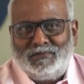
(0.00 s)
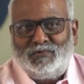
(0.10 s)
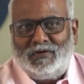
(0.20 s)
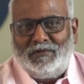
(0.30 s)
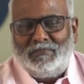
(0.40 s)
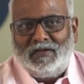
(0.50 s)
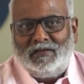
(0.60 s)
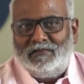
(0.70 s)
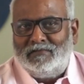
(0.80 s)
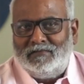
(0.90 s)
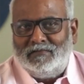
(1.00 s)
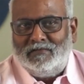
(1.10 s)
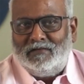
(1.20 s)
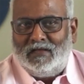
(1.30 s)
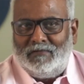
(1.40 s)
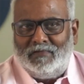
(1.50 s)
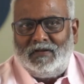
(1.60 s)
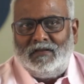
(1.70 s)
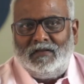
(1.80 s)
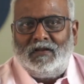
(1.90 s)
చూడాలి మరి ఐఎమ్
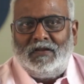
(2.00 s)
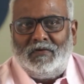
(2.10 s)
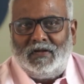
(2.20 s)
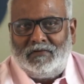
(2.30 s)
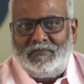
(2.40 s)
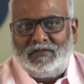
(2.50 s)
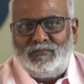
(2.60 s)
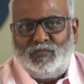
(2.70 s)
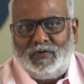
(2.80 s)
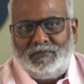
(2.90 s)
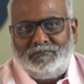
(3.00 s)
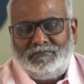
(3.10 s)
వెరీ ఈగర్లీ వెయిటింగ్ ఫర్ ద మూవీ